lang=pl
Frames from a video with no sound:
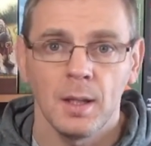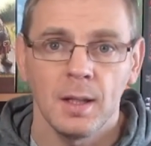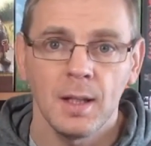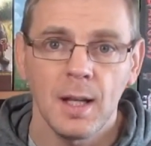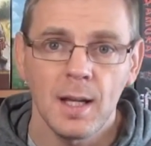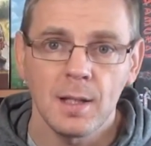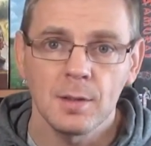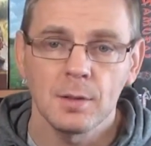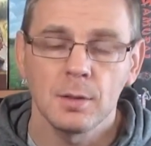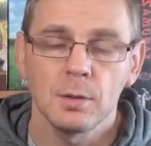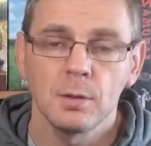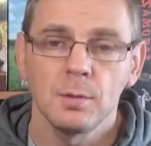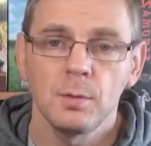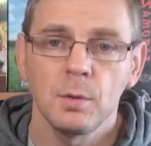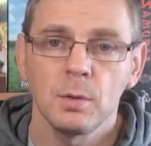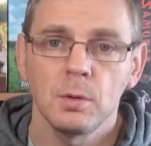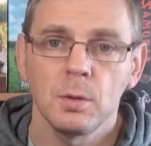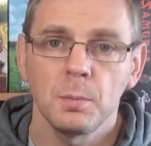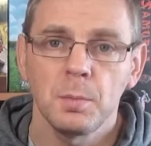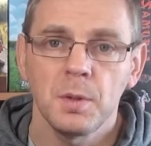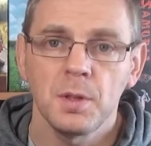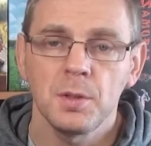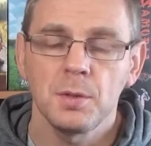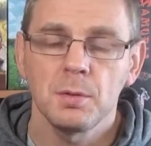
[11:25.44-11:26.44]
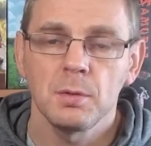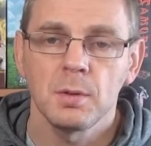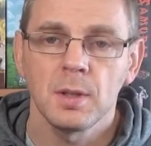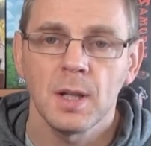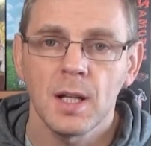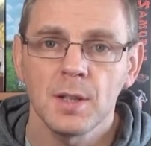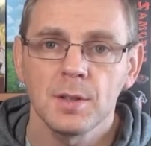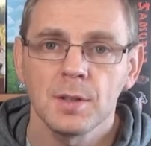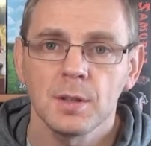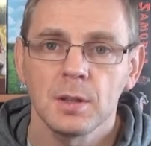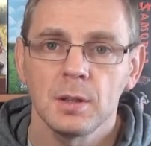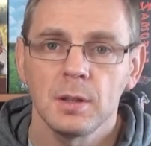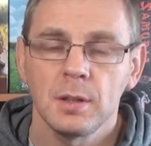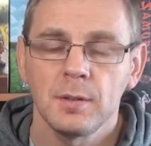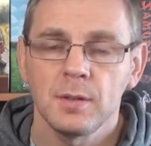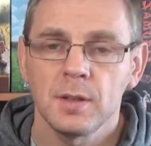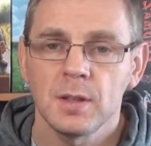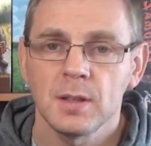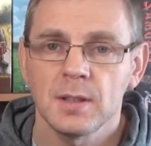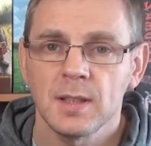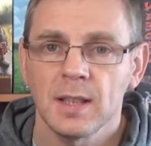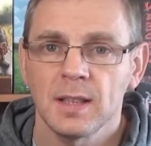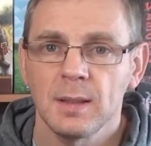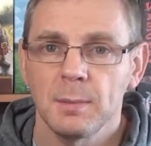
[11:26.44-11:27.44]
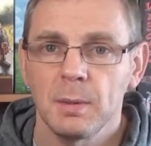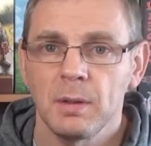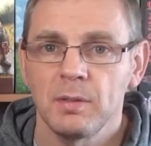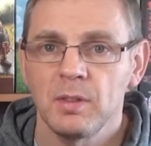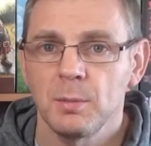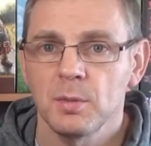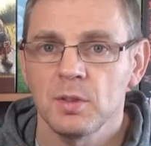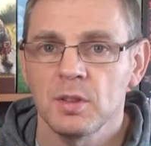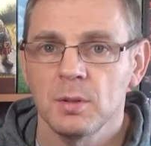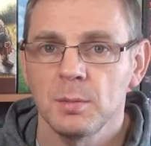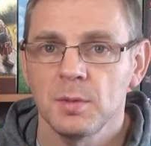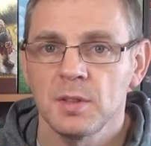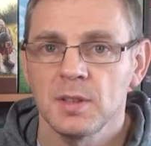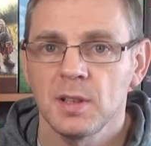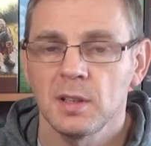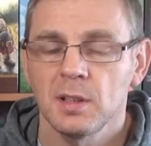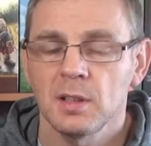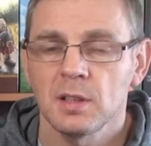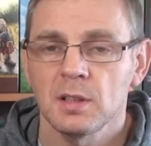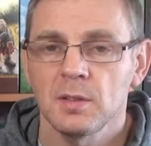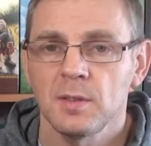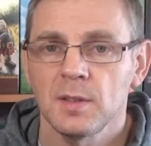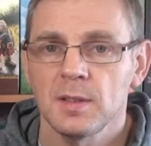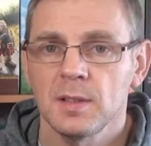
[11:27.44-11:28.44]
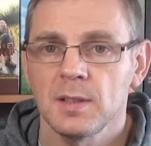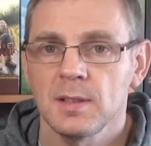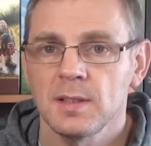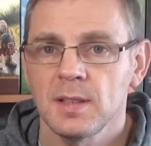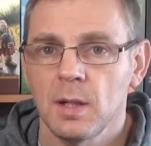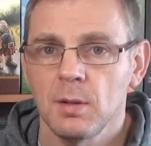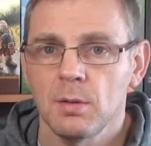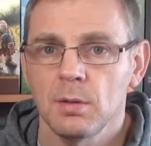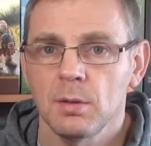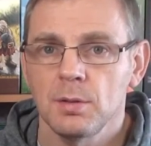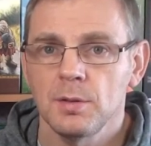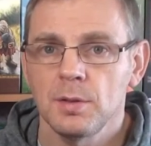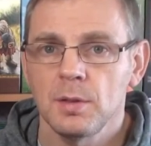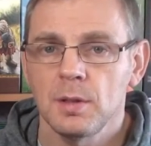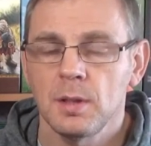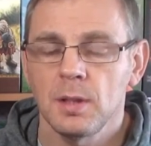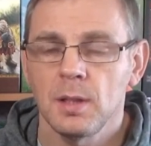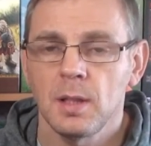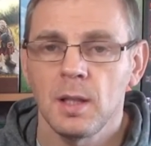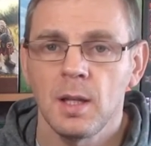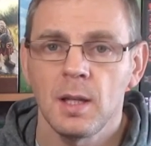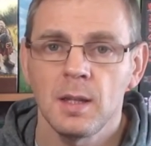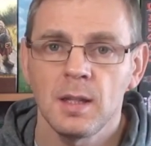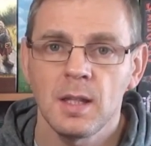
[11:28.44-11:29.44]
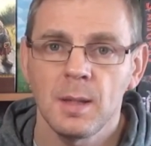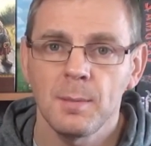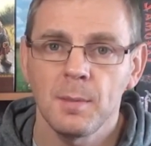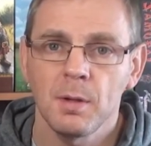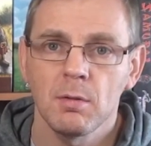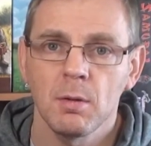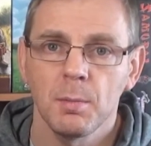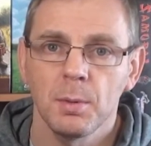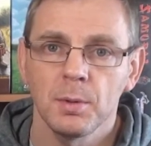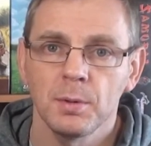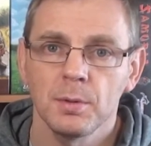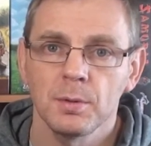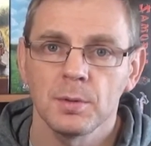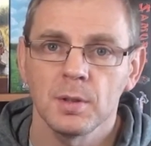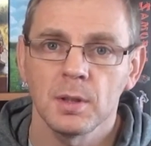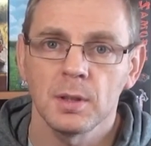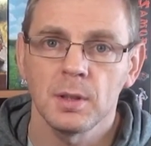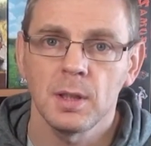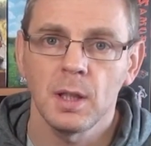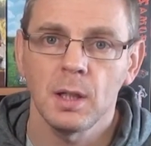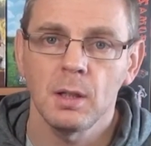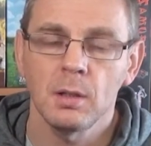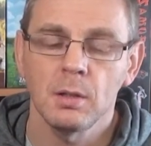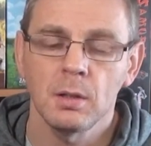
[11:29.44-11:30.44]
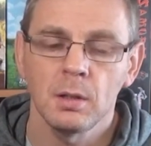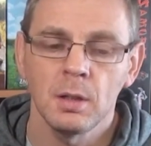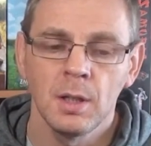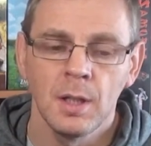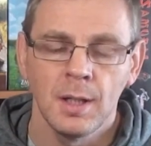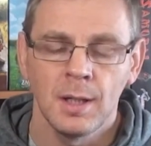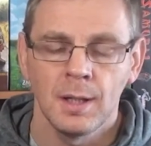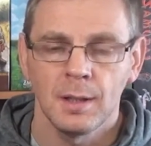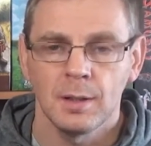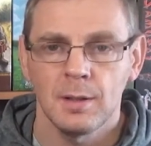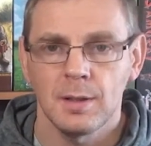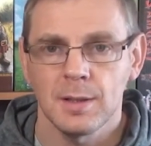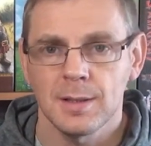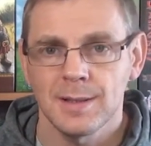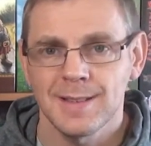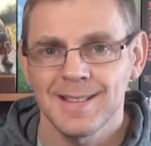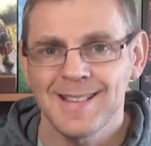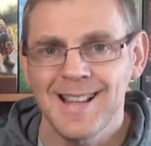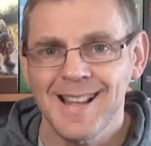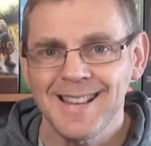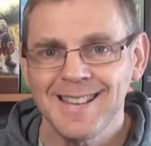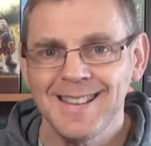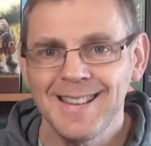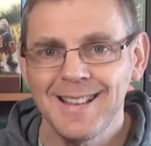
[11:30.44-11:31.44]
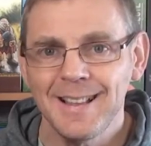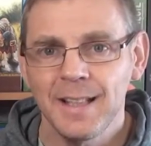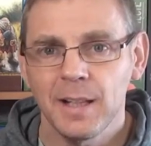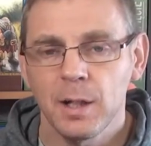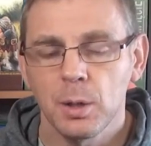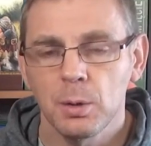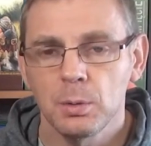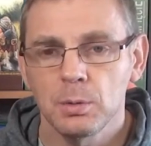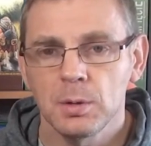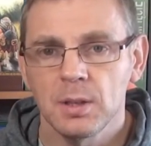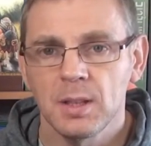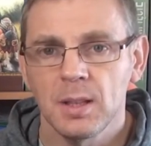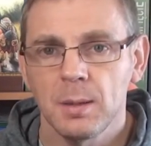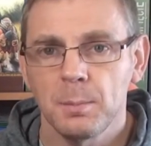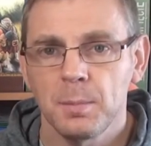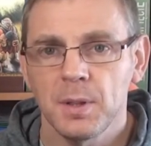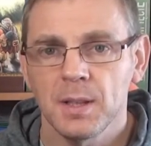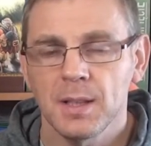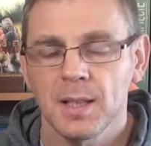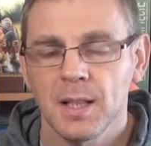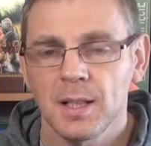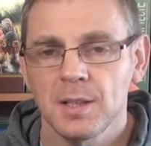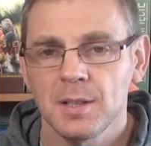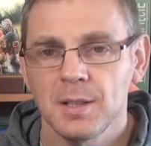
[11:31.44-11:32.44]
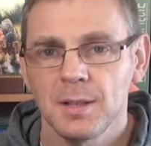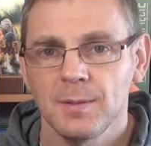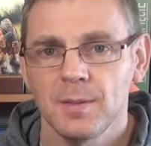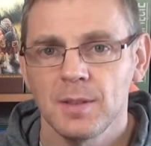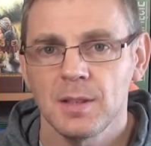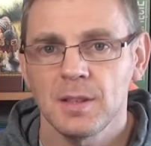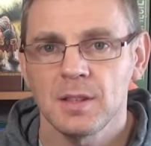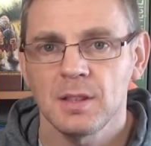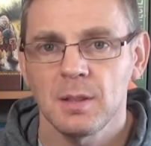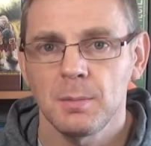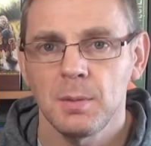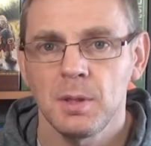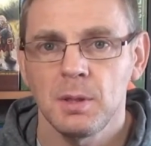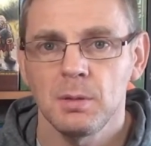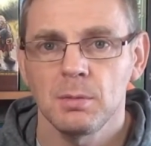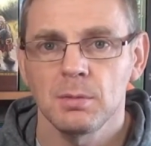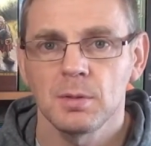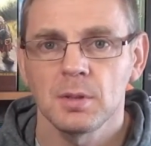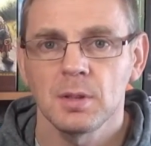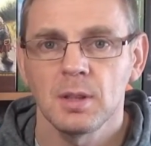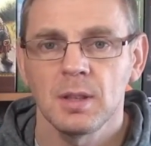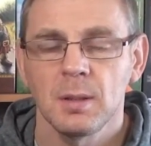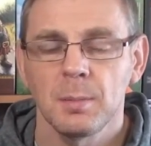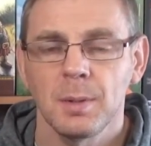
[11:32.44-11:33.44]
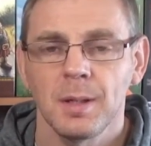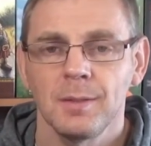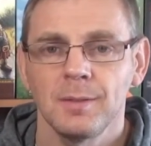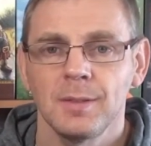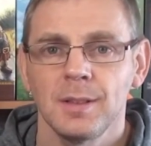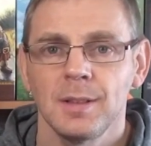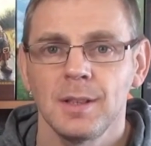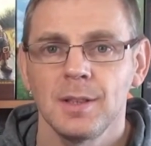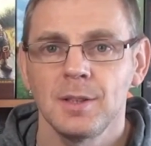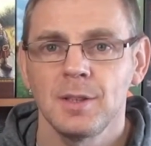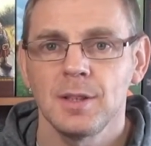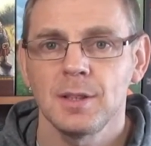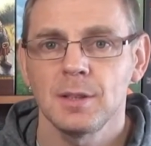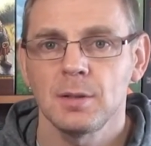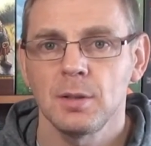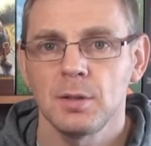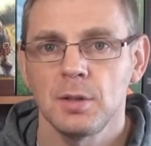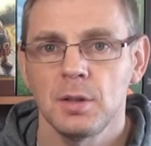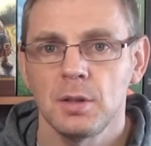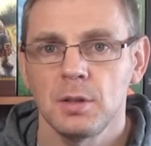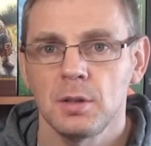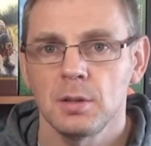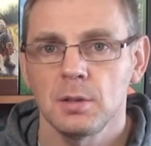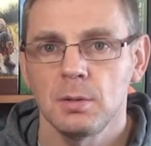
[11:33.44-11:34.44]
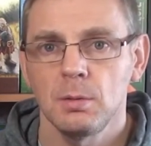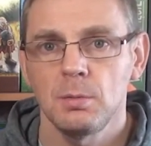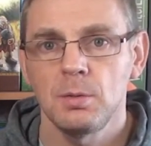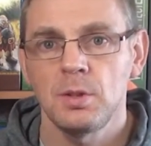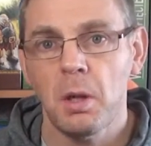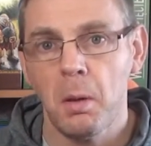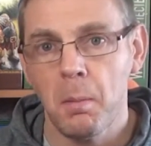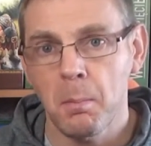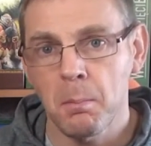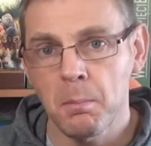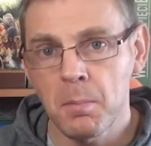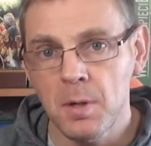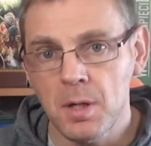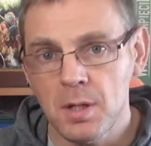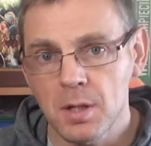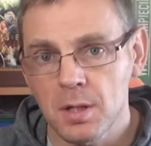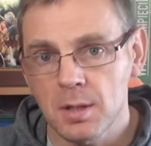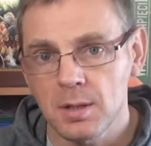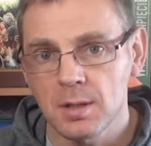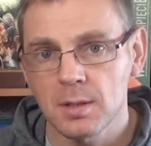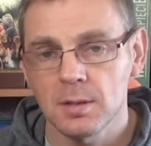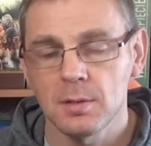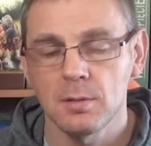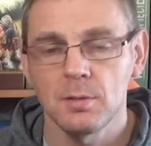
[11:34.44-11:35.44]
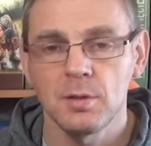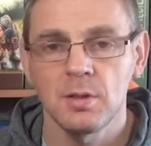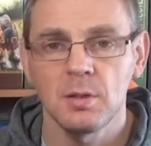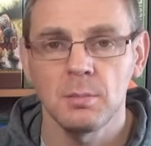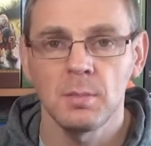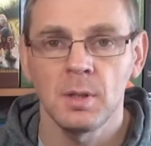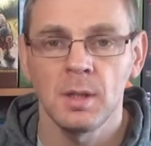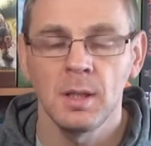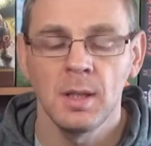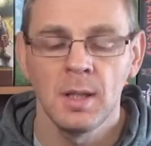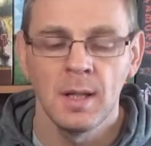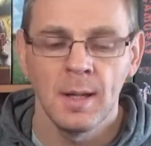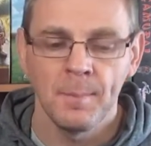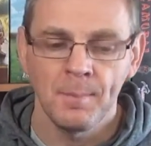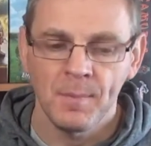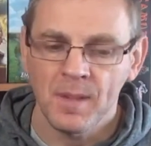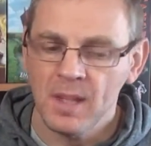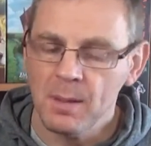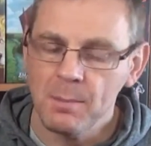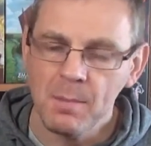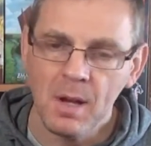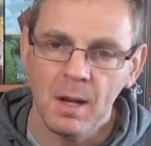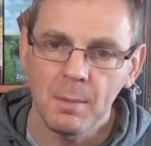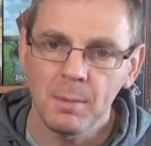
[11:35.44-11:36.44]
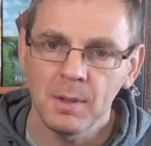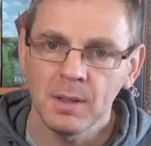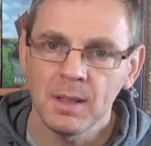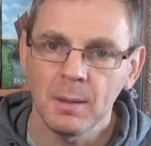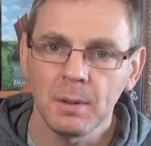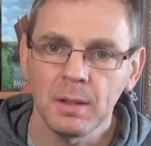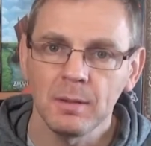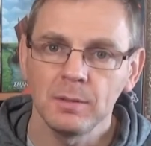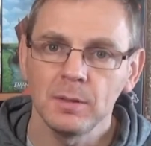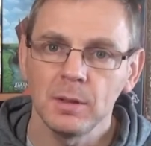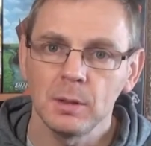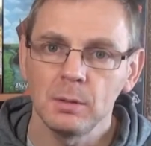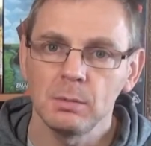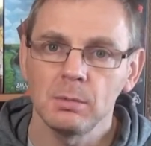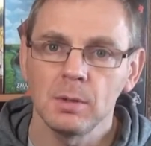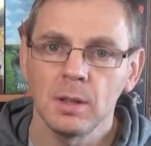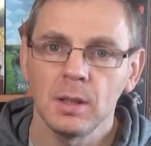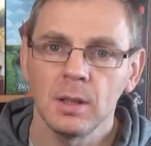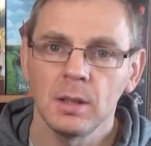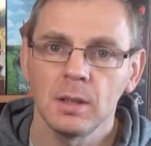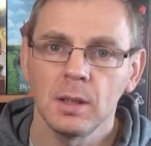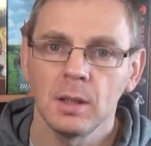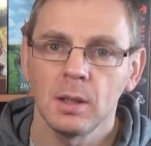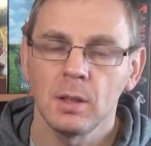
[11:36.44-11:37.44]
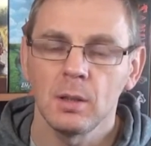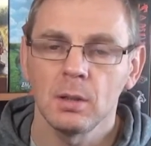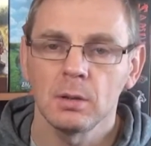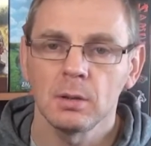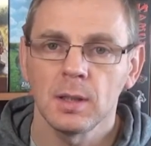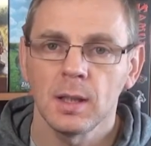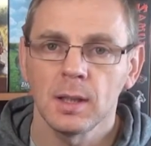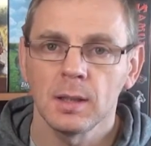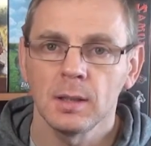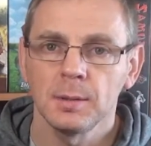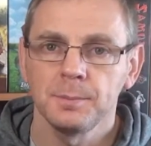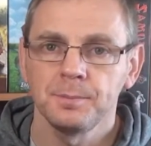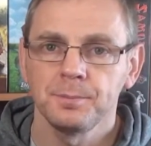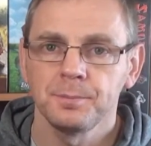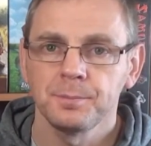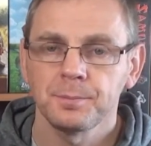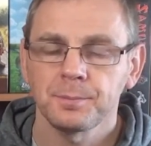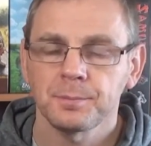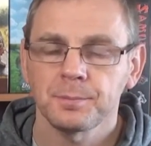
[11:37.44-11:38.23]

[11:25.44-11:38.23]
Gra jest od 2 do 5 graczy, więc tak naprawdę możemy zaangażować całą rodzinę, nie ma kłopotu żadnego. To jest na tyle krótkie, 15-20 minut, że naprawdę to dziecko się nie znudzi, my się nie znudzimy i mamy naprawdę tutaj ten kontakt